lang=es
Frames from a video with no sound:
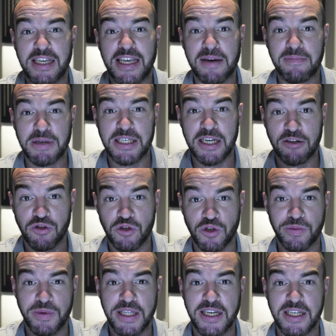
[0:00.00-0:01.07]
qué ha pasado en
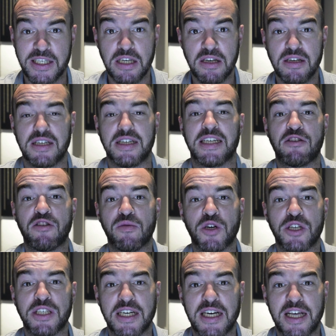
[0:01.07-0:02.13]
sus vidas y cómo
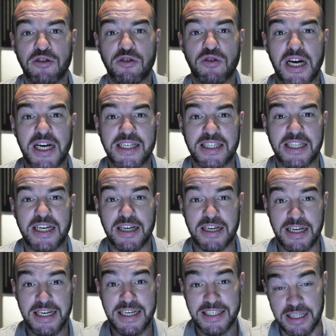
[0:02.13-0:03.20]
han llegado hasta
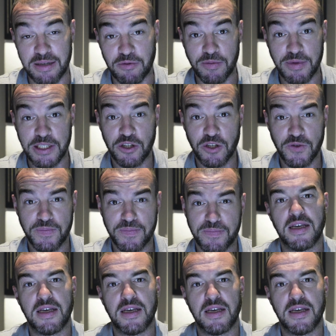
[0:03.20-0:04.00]
este momento.